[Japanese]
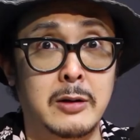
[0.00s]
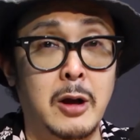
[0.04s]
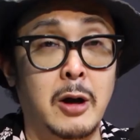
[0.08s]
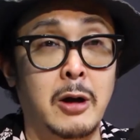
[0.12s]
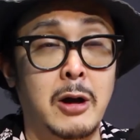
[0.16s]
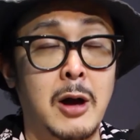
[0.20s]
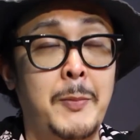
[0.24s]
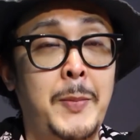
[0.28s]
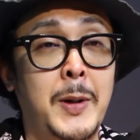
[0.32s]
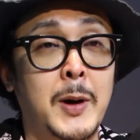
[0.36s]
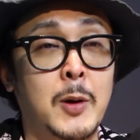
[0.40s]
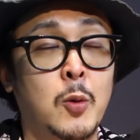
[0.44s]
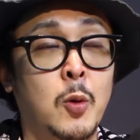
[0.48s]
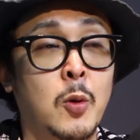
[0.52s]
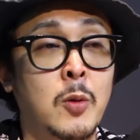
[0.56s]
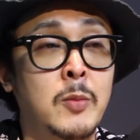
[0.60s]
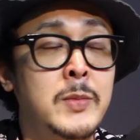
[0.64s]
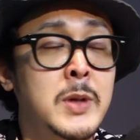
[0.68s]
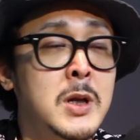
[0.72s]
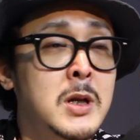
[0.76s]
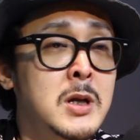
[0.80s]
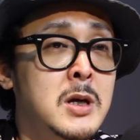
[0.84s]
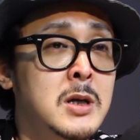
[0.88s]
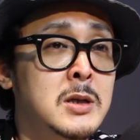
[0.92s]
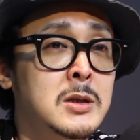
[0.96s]
だからやっぱり
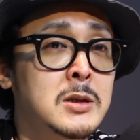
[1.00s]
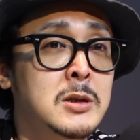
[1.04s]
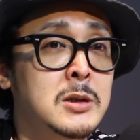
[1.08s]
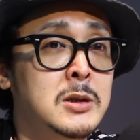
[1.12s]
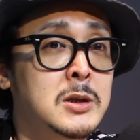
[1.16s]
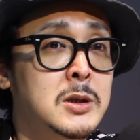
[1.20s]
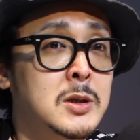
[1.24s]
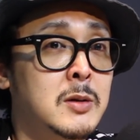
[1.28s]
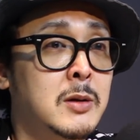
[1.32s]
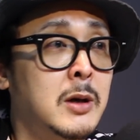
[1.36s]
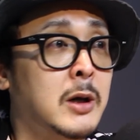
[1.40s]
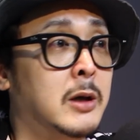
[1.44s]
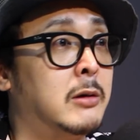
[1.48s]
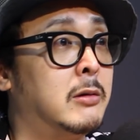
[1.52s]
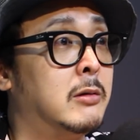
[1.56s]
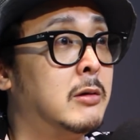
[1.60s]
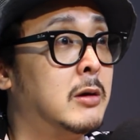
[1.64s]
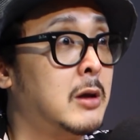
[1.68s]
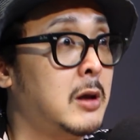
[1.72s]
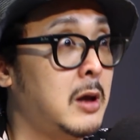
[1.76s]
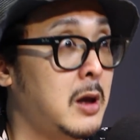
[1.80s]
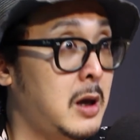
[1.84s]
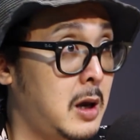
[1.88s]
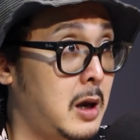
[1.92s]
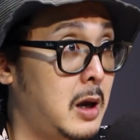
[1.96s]
コンビニエンスストア行っ
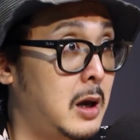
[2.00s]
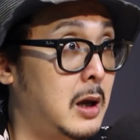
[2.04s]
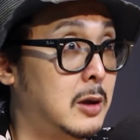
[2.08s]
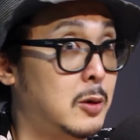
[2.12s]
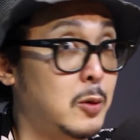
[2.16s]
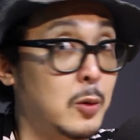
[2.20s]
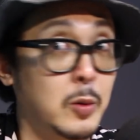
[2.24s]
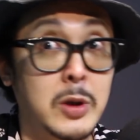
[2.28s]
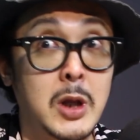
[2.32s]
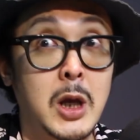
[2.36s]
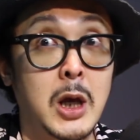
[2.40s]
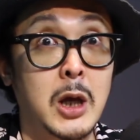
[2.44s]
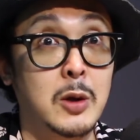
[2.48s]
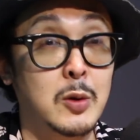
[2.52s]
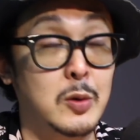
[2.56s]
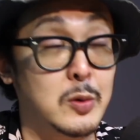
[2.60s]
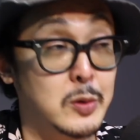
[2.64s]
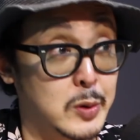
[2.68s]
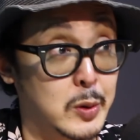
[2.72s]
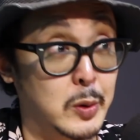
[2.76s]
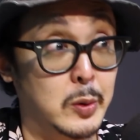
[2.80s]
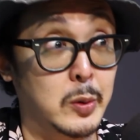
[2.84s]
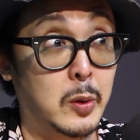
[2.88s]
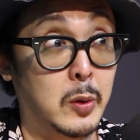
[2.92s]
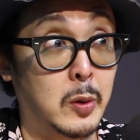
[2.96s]
て、都内の
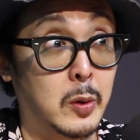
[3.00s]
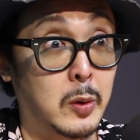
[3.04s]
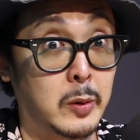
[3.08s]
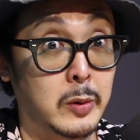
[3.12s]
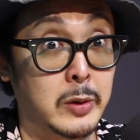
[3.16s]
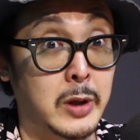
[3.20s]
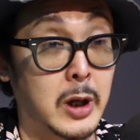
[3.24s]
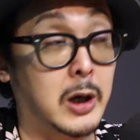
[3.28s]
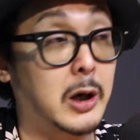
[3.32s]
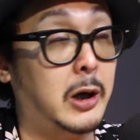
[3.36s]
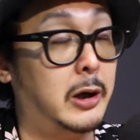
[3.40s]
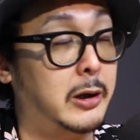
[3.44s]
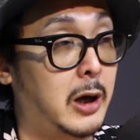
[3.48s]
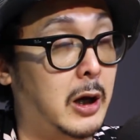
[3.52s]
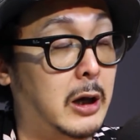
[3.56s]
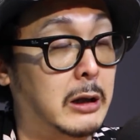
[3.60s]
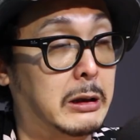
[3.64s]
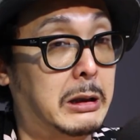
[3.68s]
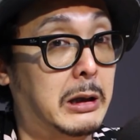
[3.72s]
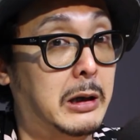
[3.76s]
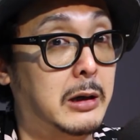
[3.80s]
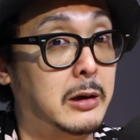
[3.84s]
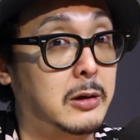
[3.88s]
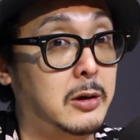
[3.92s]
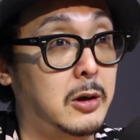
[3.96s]
その中で
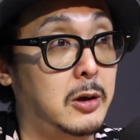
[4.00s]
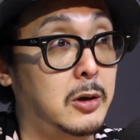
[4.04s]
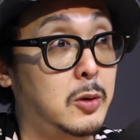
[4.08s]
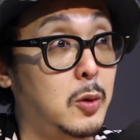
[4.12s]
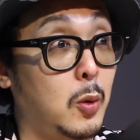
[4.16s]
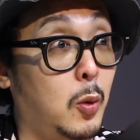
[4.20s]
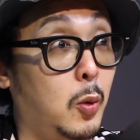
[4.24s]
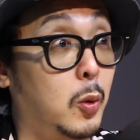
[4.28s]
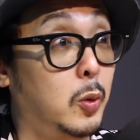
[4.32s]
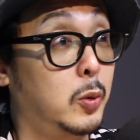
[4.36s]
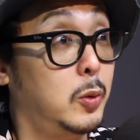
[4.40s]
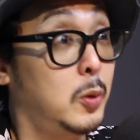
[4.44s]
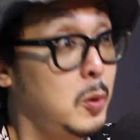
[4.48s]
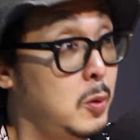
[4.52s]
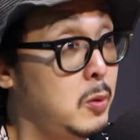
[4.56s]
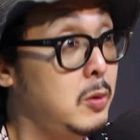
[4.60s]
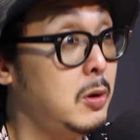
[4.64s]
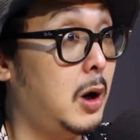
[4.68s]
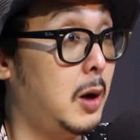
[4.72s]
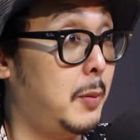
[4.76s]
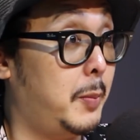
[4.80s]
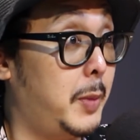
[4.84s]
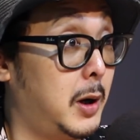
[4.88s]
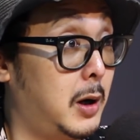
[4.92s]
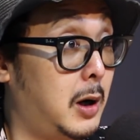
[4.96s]
働いてる人、ほとんど
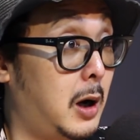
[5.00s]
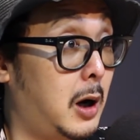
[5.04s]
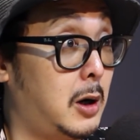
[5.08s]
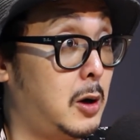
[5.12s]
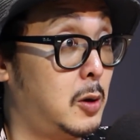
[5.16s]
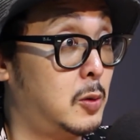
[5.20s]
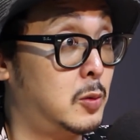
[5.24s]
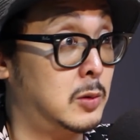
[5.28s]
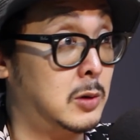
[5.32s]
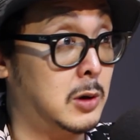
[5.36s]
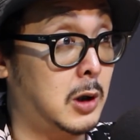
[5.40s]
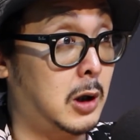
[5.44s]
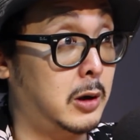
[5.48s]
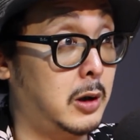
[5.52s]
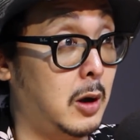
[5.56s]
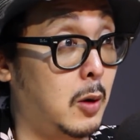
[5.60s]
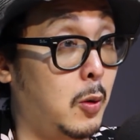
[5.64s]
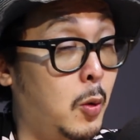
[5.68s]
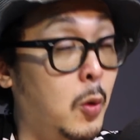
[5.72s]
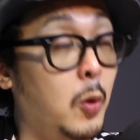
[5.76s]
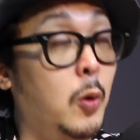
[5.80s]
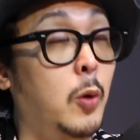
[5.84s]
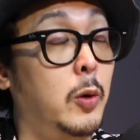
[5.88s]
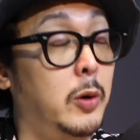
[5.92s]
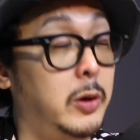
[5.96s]
がやっぱり外国の方が多
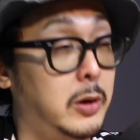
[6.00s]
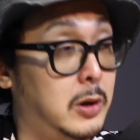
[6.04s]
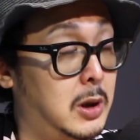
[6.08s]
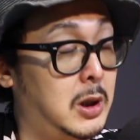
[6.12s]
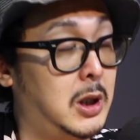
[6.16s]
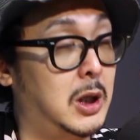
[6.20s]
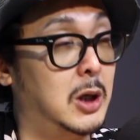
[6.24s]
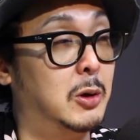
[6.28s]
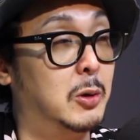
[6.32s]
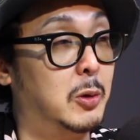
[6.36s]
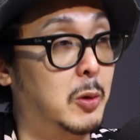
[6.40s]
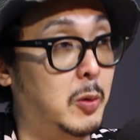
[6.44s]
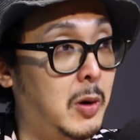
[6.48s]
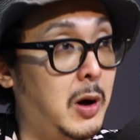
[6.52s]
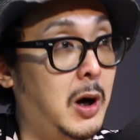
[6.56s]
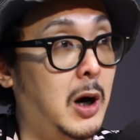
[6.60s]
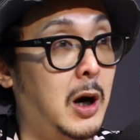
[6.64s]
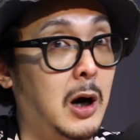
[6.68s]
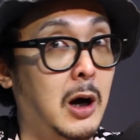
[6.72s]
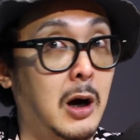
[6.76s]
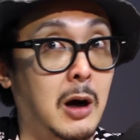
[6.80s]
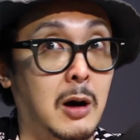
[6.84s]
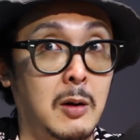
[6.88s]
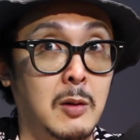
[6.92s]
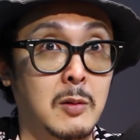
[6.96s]
いっていうのは
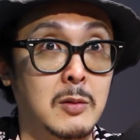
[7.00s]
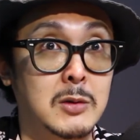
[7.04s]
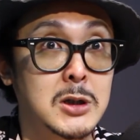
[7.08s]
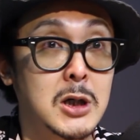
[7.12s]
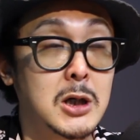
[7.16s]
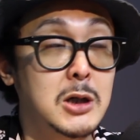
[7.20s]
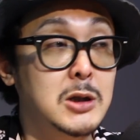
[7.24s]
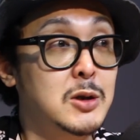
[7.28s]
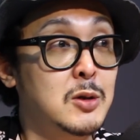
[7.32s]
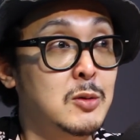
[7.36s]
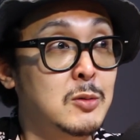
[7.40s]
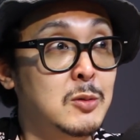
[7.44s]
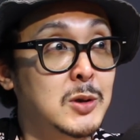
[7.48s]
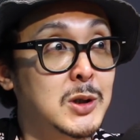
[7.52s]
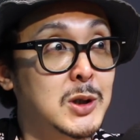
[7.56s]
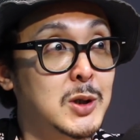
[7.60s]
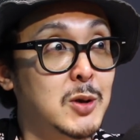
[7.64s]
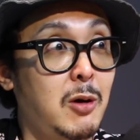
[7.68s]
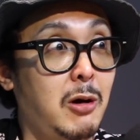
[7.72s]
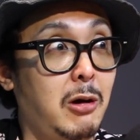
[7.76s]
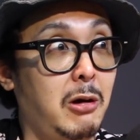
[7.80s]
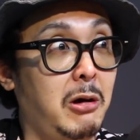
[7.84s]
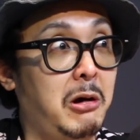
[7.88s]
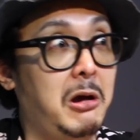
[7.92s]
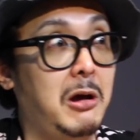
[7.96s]
最初のうち
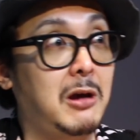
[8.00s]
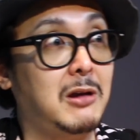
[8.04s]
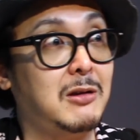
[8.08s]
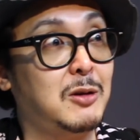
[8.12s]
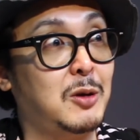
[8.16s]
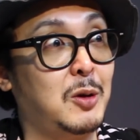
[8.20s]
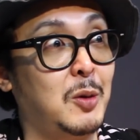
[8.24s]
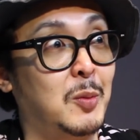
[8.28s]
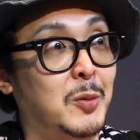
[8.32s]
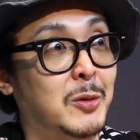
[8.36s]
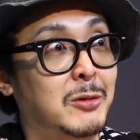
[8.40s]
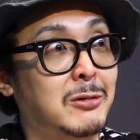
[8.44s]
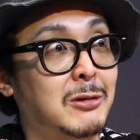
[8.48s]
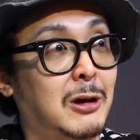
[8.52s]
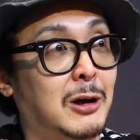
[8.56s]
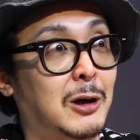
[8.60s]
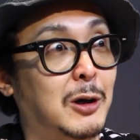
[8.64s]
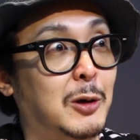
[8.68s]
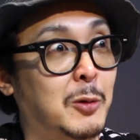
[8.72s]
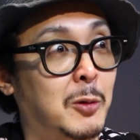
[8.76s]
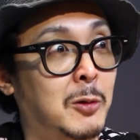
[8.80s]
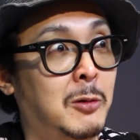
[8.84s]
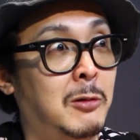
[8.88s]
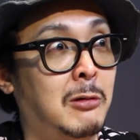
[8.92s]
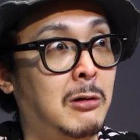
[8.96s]
はえっって思ったけ
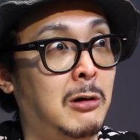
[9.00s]
ど、